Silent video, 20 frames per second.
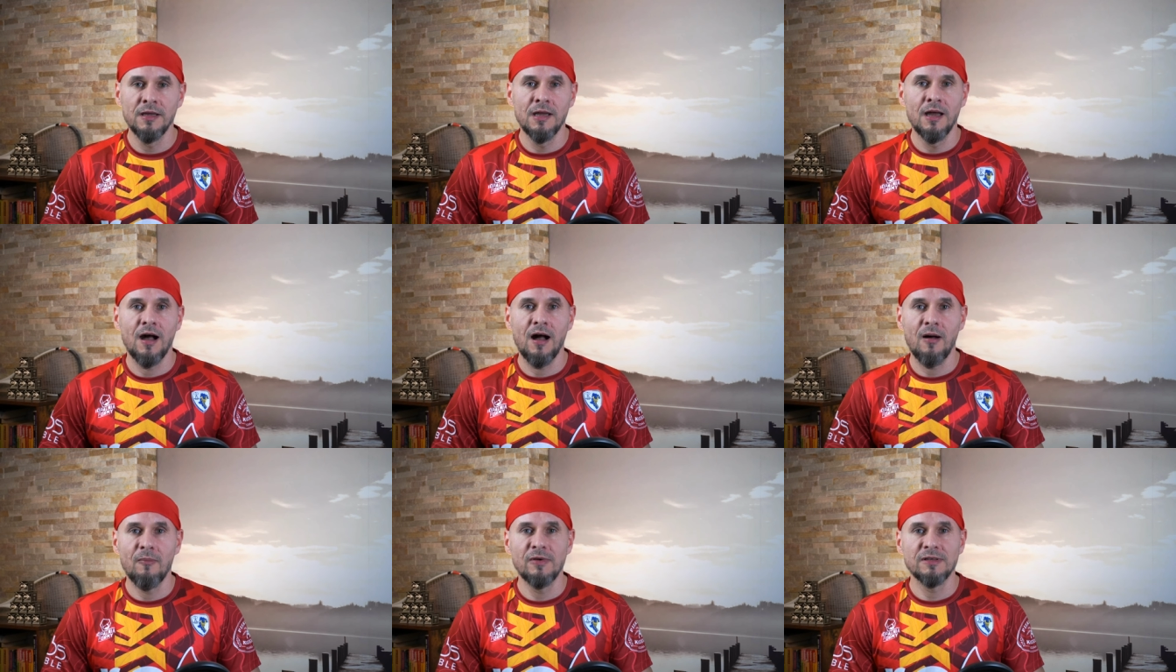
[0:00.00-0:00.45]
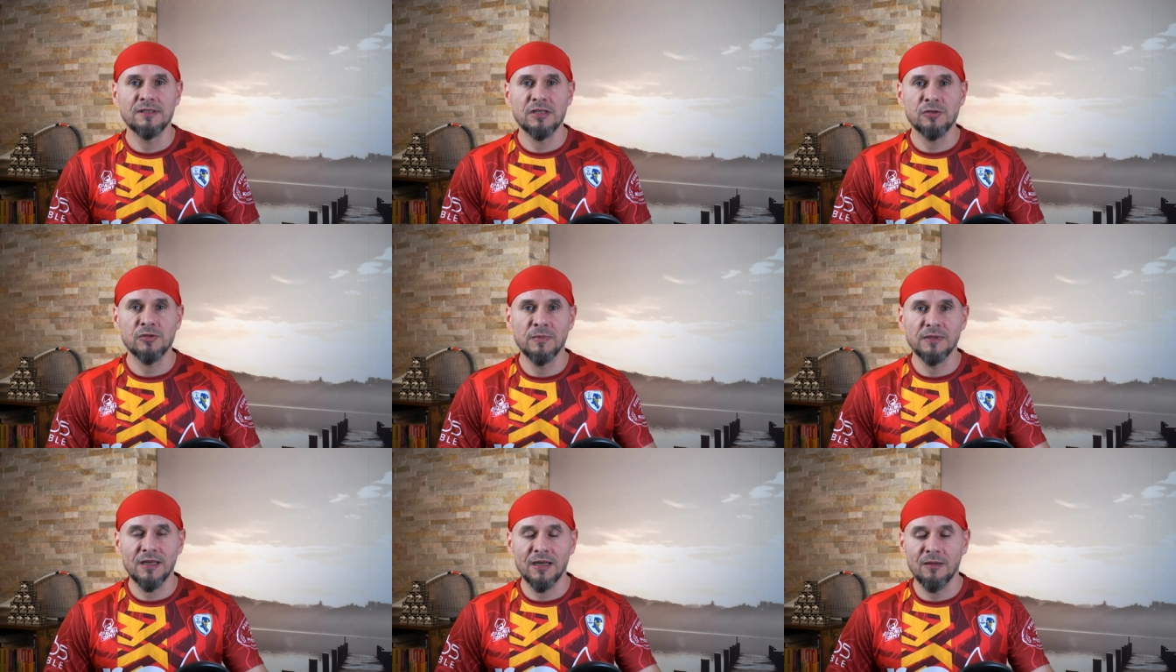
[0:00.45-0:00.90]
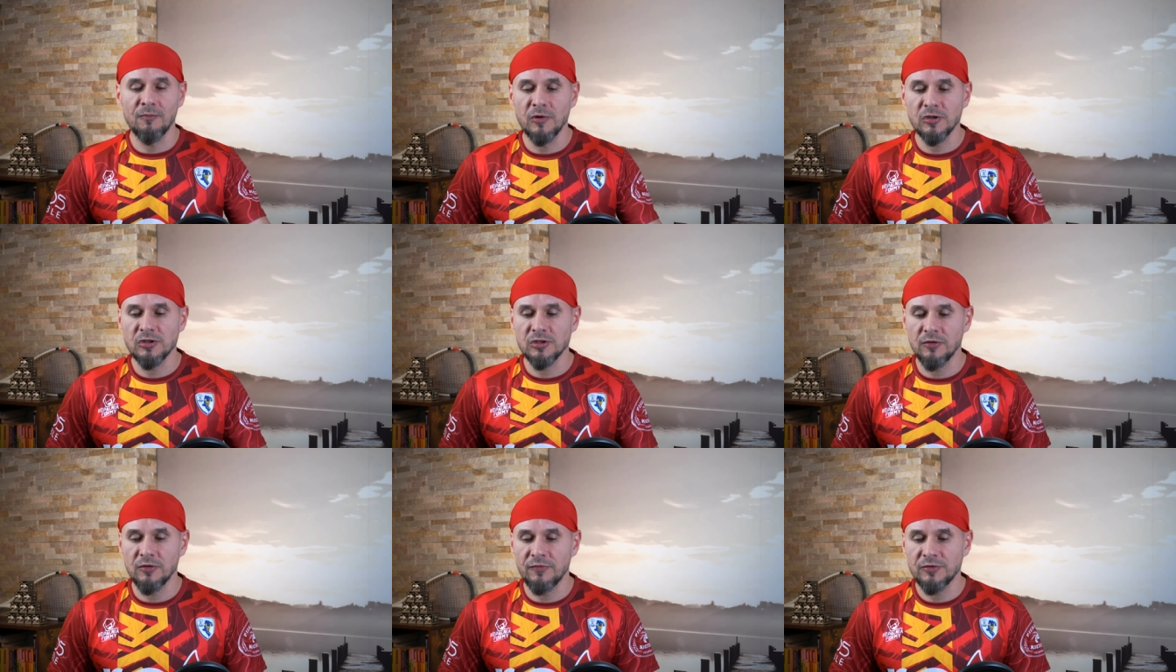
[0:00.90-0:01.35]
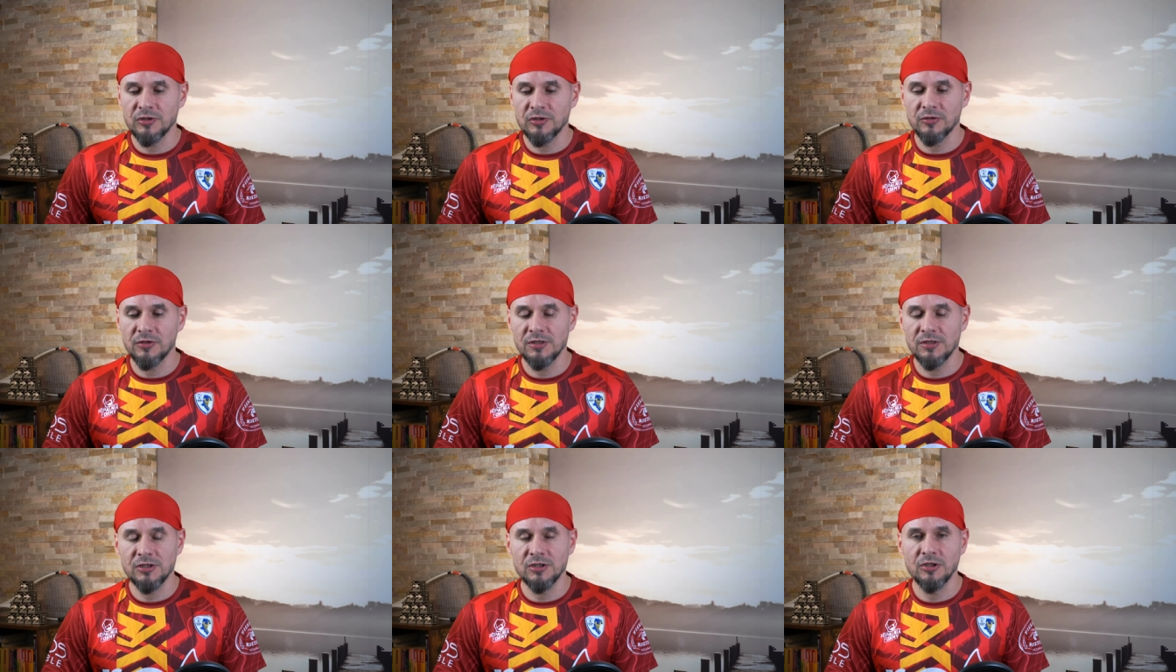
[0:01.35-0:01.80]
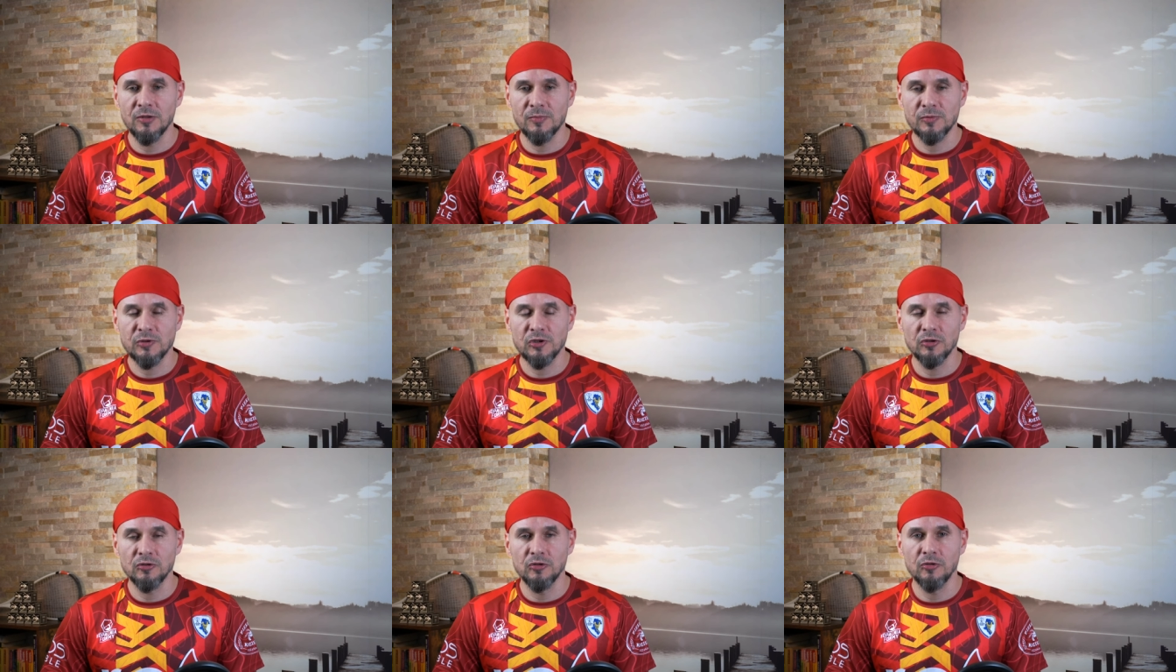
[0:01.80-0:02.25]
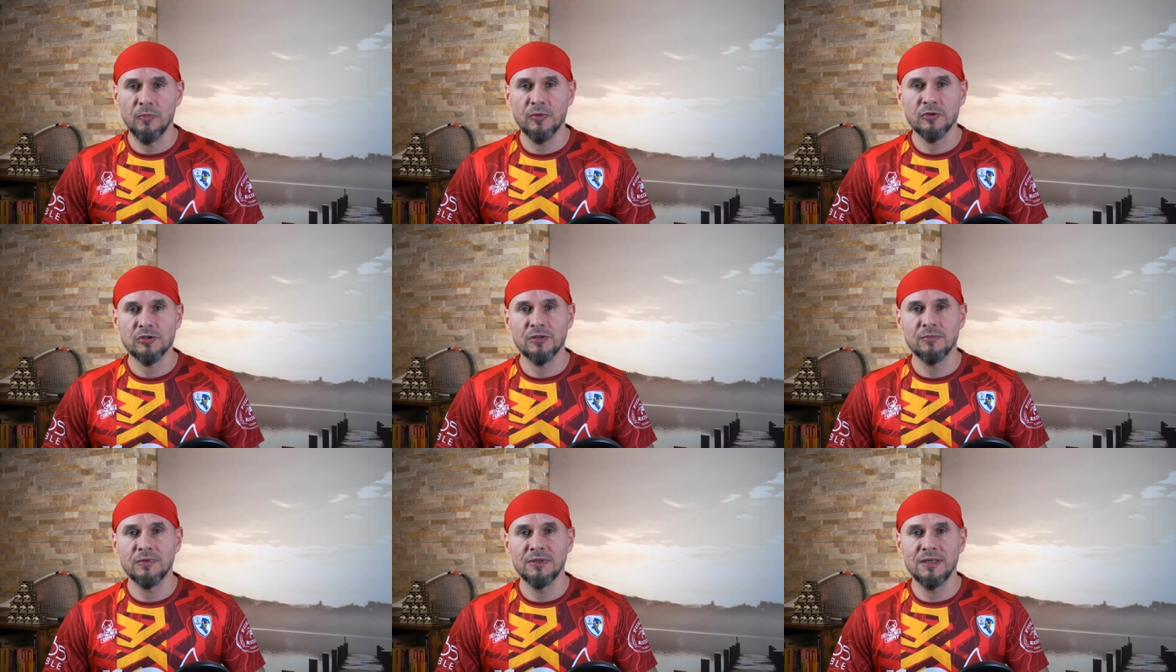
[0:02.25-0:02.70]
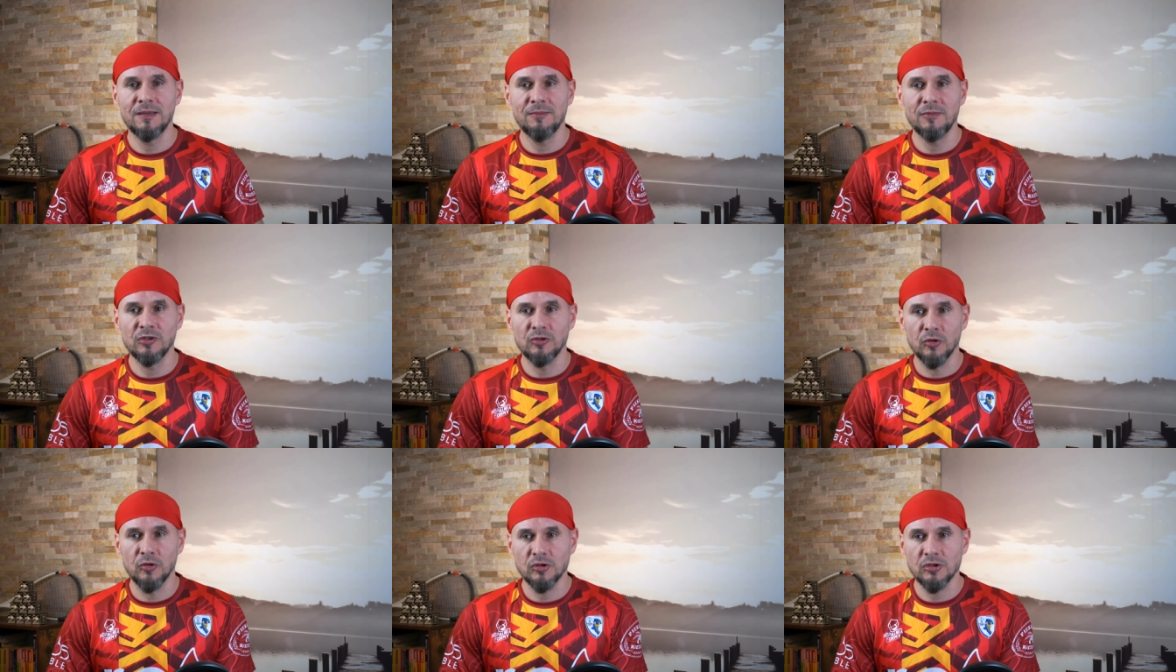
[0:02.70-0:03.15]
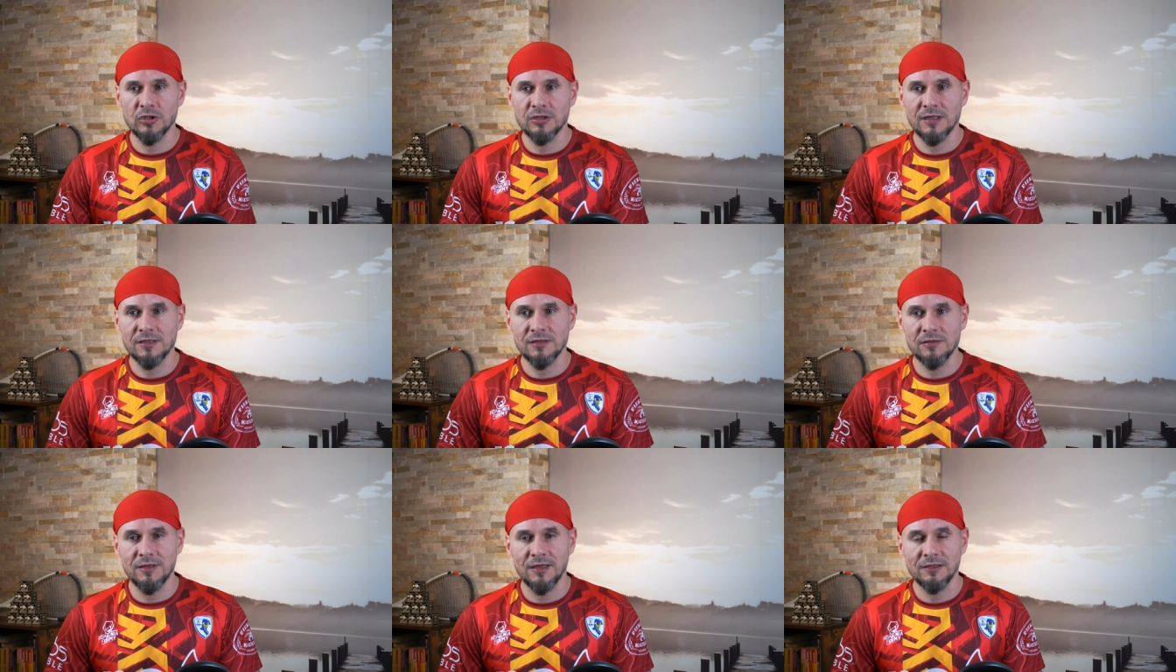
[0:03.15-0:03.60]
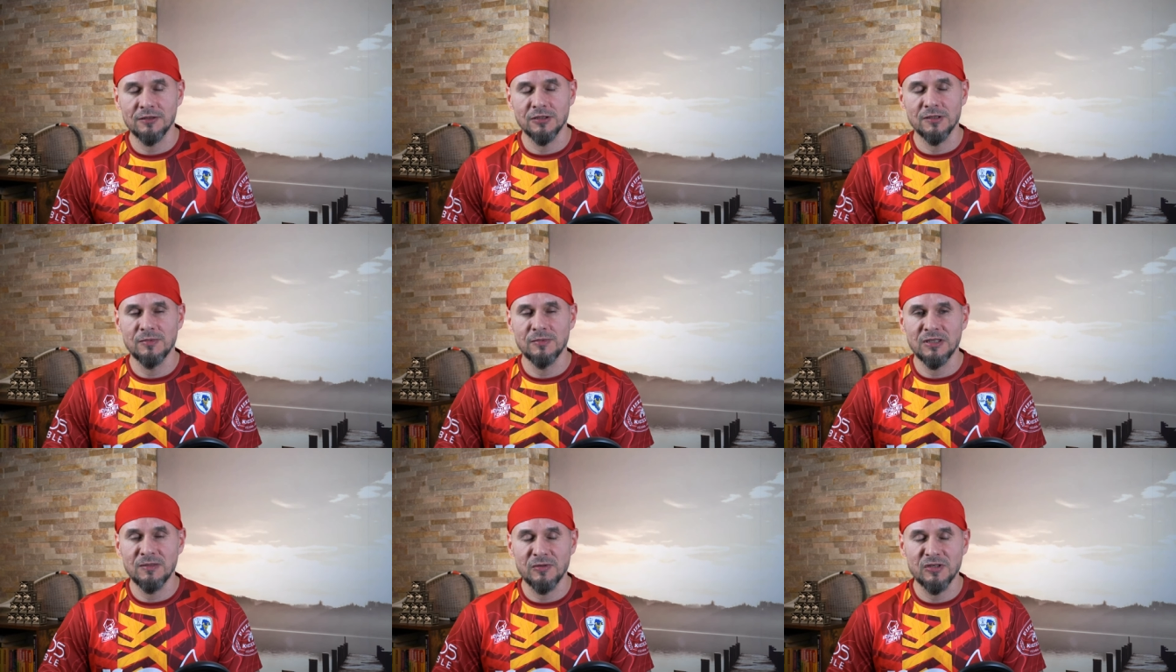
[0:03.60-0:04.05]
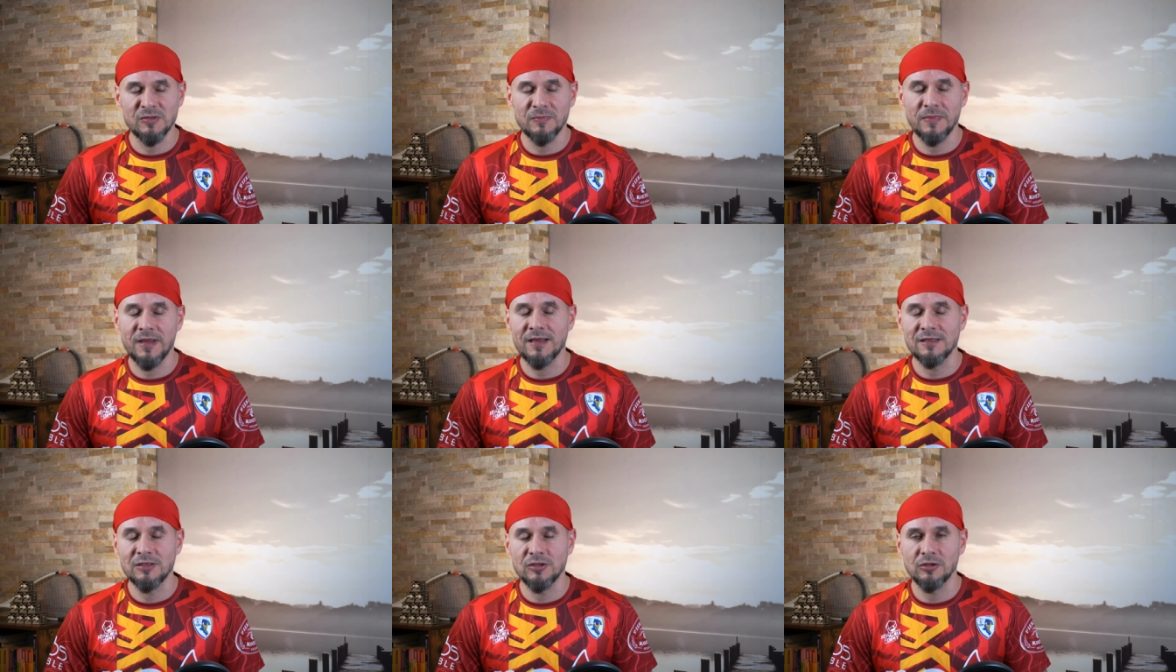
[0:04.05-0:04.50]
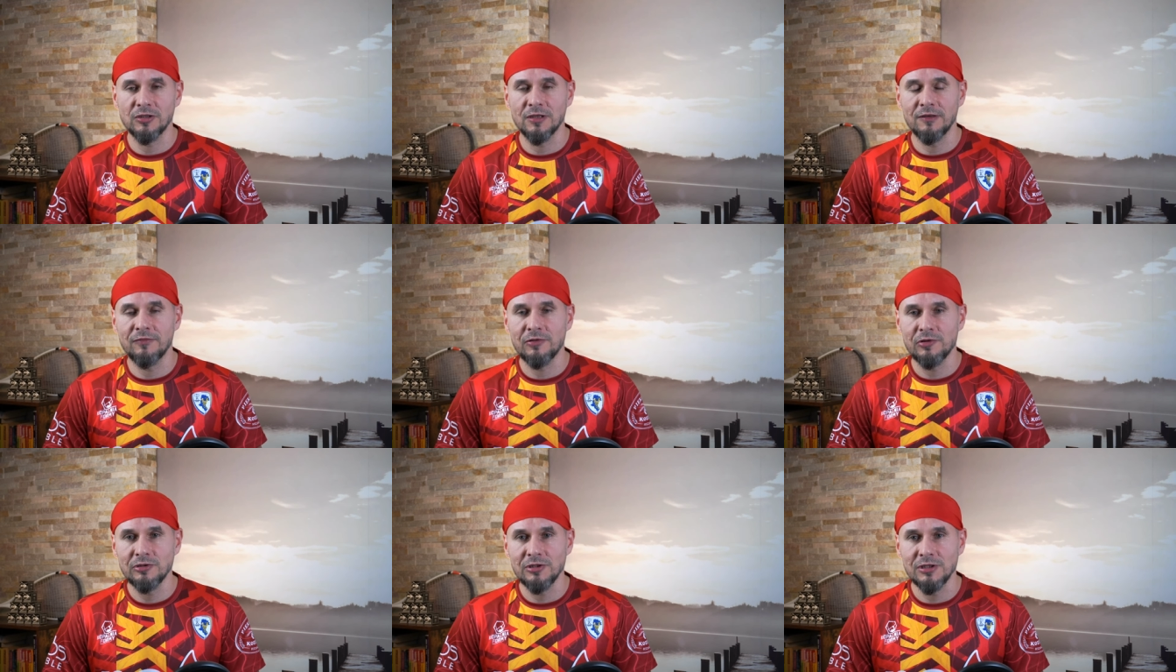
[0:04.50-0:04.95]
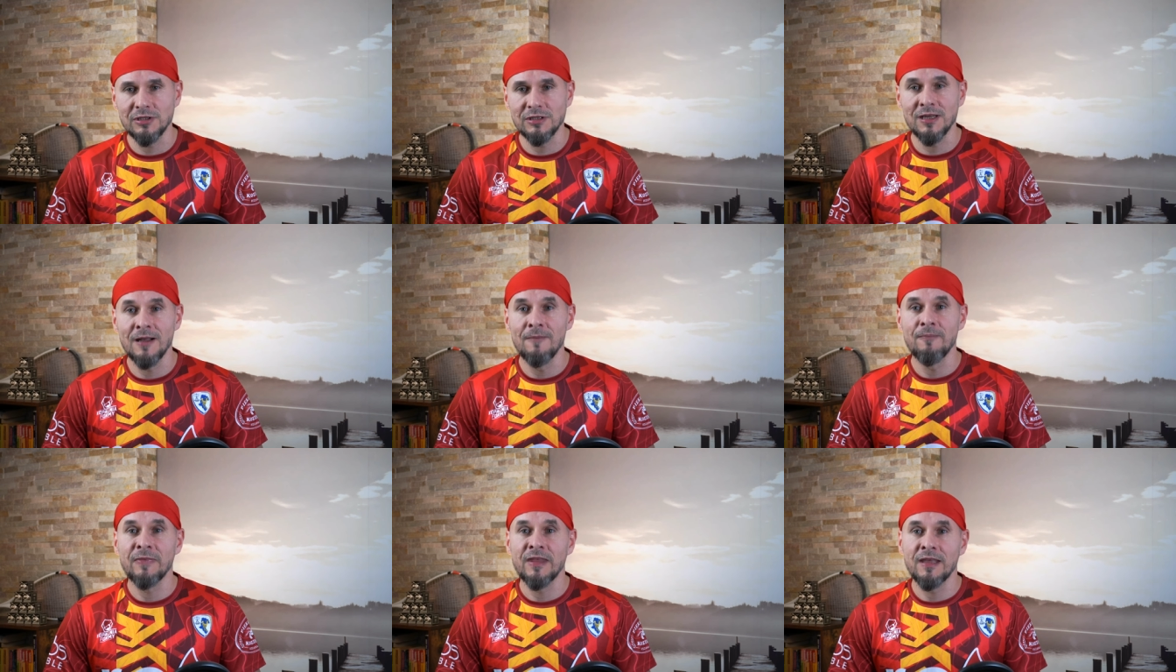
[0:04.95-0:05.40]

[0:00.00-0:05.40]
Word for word: a my jesteśmy tak mocno wyciągnięci do przodu, potrzebujemy dużo czasu na to, żeby się pozbierać do T, wrócić.